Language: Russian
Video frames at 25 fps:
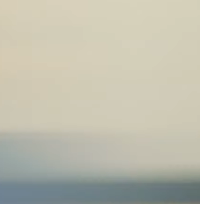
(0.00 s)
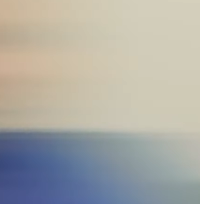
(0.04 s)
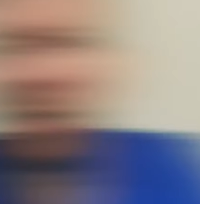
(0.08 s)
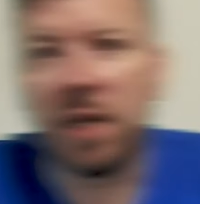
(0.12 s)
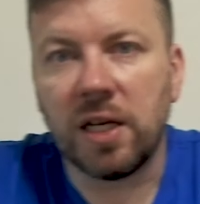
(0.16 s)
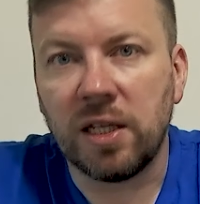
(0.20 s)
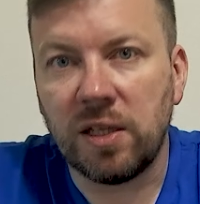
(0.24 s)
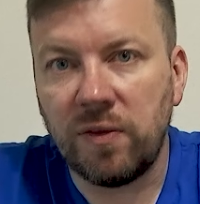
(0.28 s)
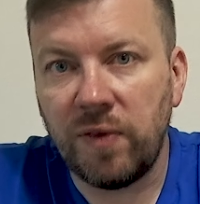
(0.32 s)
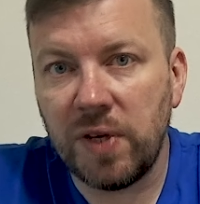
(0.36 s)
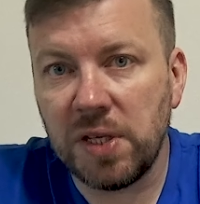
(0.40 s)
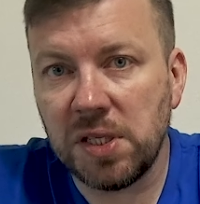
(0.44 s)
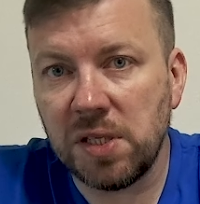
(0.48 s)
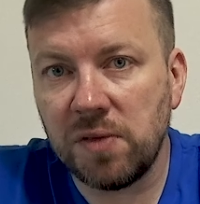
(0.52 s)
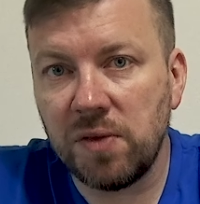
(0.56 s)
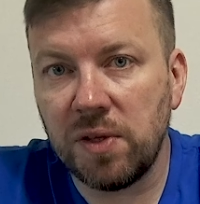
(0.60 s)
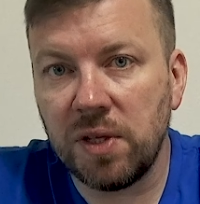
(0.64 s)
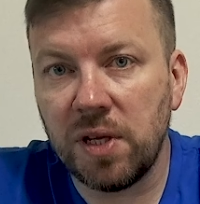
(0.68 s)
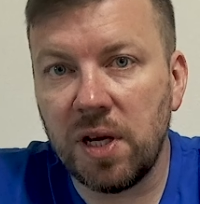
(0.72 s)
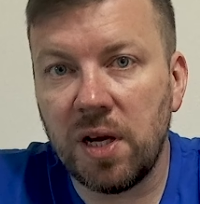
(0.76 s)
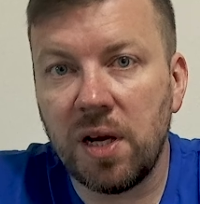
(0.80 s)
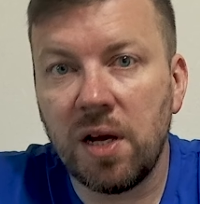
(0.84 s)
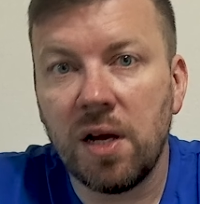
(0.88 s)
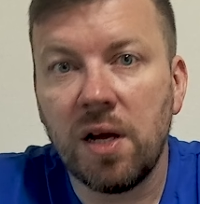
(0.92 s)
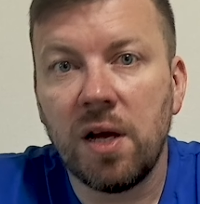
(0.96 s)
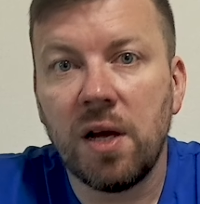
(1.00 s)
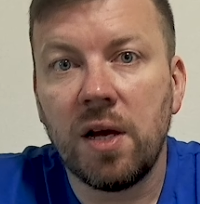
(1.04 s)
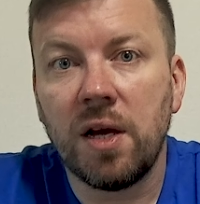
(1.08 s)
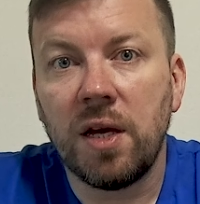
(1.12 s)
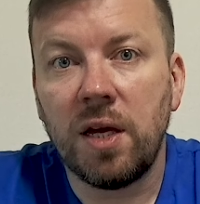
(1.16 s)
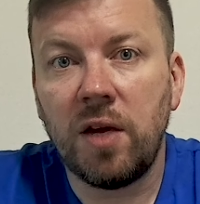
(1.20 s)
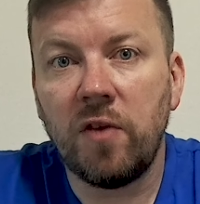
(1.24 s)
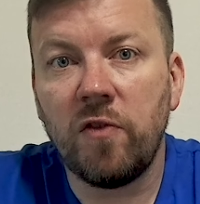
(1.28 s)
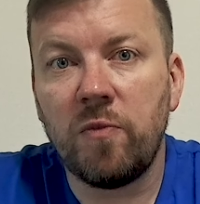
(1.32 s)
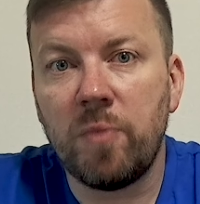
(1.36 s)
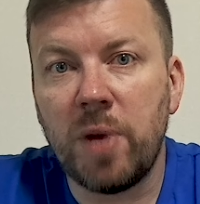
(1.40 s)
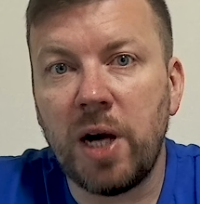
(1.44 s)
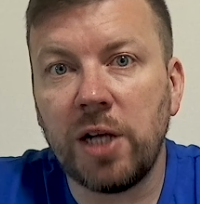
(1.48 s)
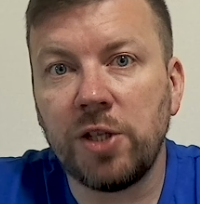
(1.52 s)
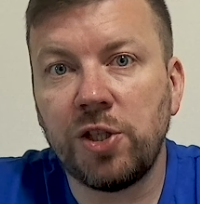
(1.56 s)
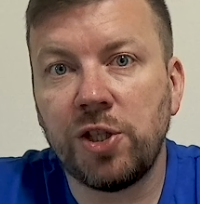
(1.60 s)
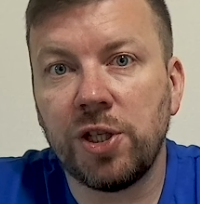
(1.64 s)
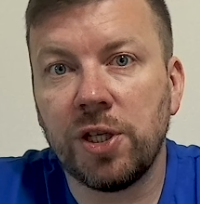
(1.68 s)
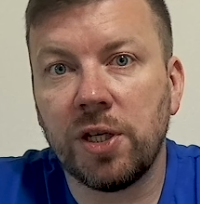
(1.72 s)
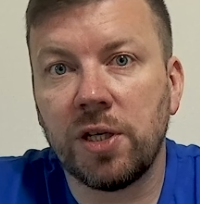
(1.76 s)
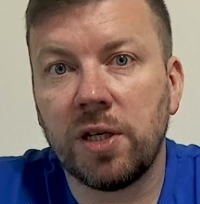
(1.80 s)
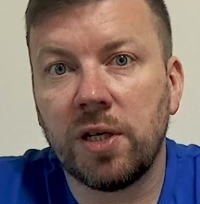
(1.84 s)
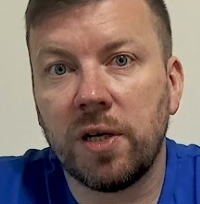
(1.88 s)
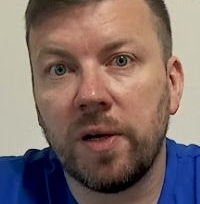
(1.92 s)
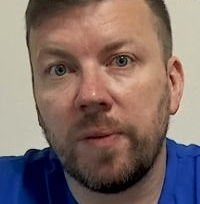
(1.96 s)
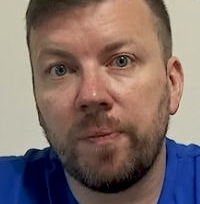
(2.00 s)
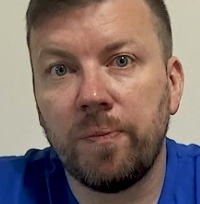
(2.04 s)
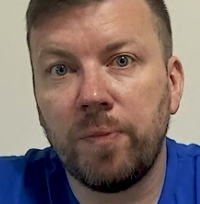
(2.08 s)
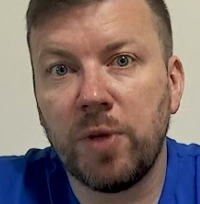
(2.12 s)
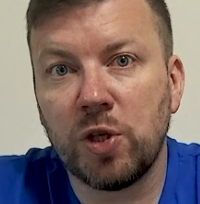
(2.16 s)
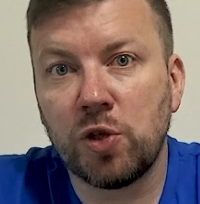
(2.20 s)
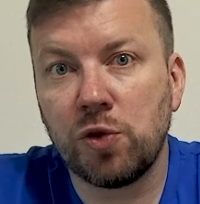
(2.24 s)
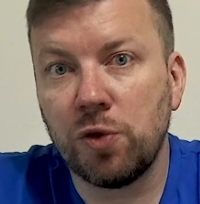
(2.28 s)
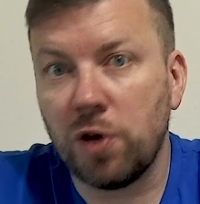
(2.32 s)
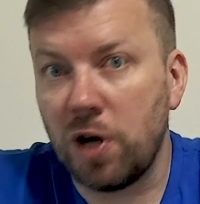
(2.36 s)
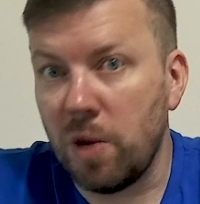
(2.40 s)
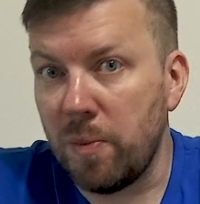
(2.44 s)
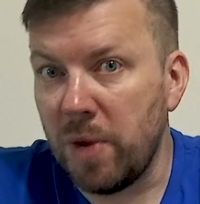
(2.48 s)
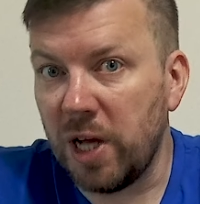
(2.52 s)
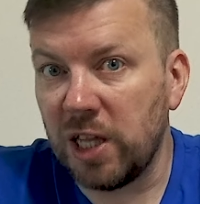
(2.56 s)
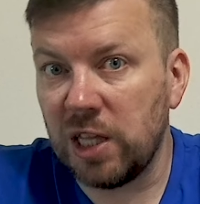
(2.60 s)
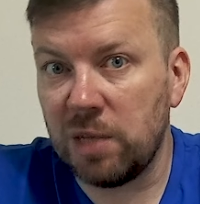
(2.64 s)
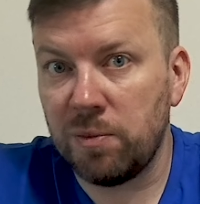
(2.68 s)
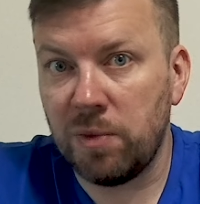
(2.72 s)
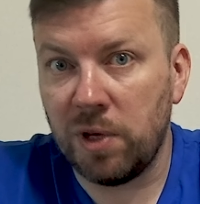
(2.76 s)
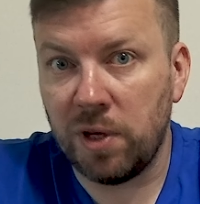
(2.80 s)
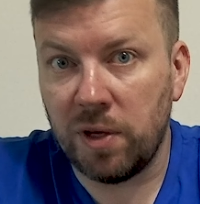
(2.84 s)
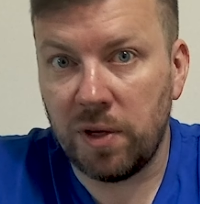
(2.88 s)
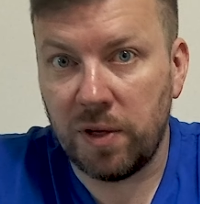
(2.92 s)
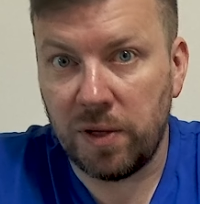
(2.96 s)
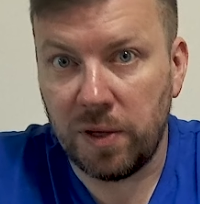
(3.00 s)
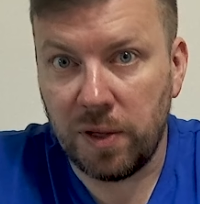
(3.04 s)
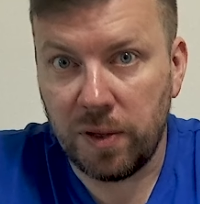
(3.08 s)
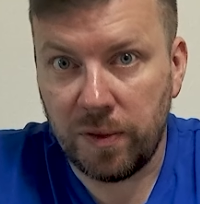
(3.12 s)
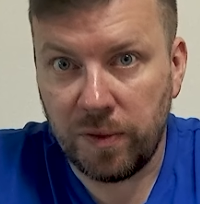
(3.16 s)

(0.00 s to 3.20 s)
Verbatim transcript: Соответственно, и в матчах между командами